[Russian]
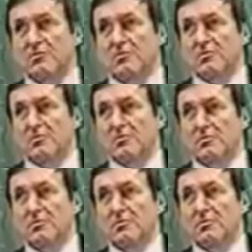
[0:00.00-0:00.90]
А
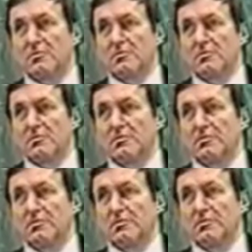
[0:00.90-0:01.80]
роль
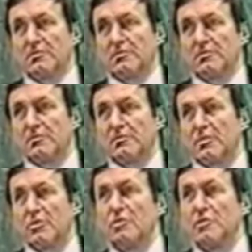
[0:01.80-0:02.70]
Земли во Вселенной?
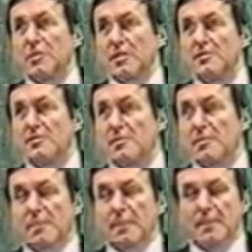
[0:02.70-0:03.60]
Роль Земли?
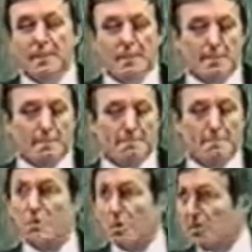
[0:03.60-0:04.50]
Да.
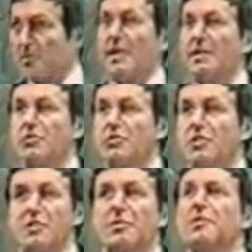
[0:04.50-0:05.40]
Это моя
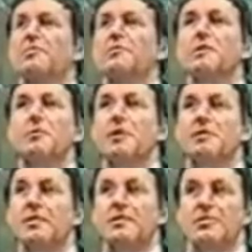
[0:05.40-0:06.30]
точка зрения. Модель мне
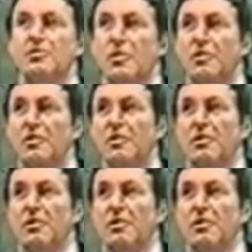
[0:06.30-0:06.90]
не показала да, ничего.